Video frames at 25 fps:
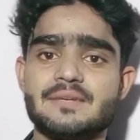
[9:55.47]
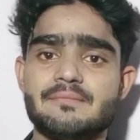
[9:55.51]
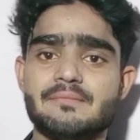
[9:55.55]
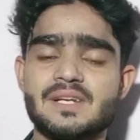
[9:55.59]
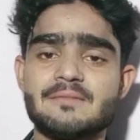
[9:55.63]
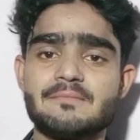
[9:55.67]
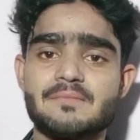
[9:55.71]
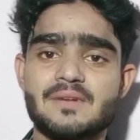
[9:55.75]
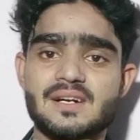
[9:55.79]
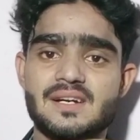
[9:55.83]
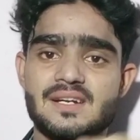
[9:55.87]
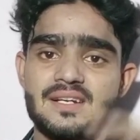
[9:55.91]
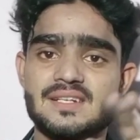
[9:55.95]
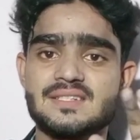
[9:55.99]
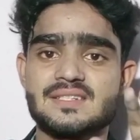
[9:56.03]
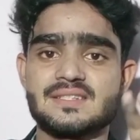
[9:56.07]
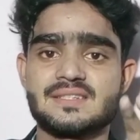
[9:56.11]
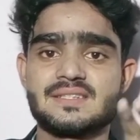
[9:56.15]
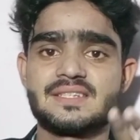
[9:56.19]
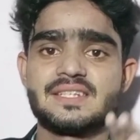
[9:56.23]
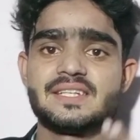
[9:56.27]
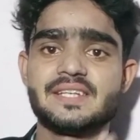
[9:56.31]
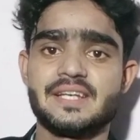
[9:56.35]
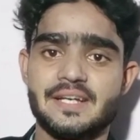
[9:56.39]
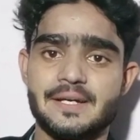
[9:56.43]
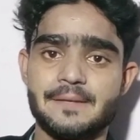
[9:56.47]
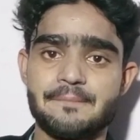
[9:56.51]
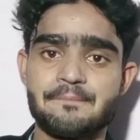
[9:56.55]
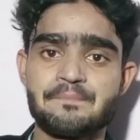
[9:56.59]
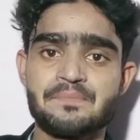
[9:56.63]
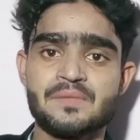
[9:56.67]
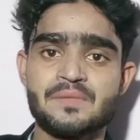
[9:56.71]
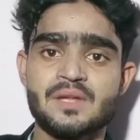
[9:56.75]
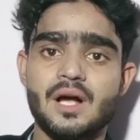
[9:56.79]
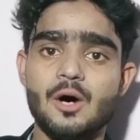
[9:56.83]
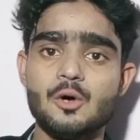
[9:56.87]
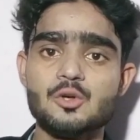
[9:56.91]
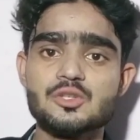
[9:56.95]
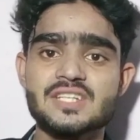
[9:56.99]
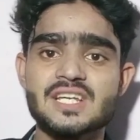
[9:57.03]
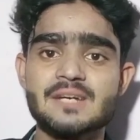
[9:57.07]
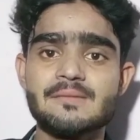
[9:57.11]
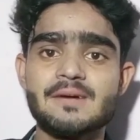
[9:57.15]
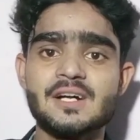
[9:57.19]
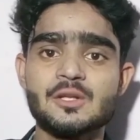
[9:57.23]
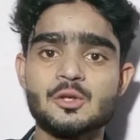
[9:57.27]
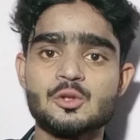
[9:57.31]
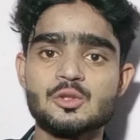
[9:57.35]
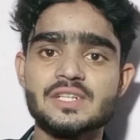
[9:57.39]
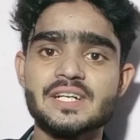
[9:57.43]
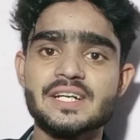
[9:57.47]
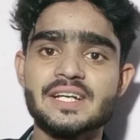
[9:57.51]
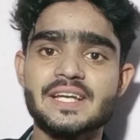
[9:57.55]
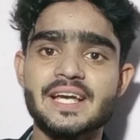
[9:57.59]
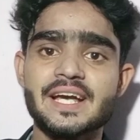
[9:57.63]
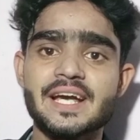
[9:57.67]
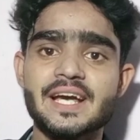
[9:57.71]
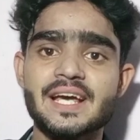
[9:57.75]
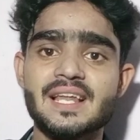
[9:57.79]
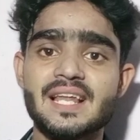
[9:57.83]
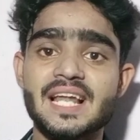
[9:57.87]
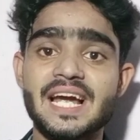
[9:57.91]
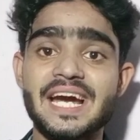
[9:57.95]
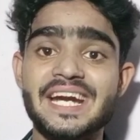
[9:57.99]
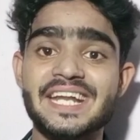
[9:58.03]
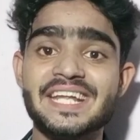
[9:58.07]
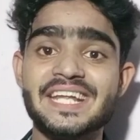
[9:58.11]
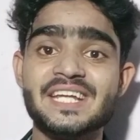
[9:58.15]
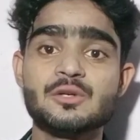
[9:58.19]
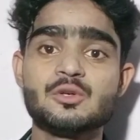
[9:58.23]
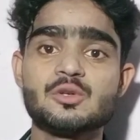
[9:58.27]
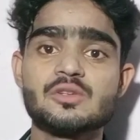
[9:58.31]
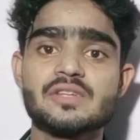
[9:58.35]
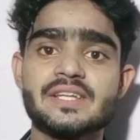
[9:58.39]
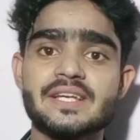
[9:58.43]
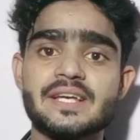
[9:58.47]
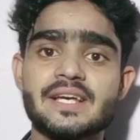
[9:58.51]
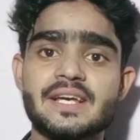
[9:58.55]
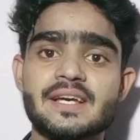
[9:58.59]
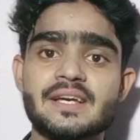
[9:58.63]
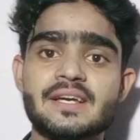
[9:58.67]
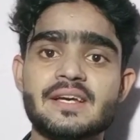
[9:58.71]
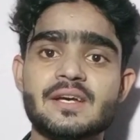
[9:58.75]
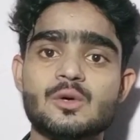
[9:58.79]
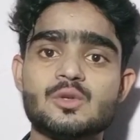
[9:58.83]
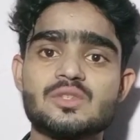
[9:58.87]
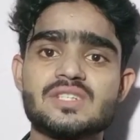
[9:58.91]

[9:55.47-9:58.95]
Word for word: मतलब गरजती है और उसके बाद होता है क्या है लाइटिंग होती है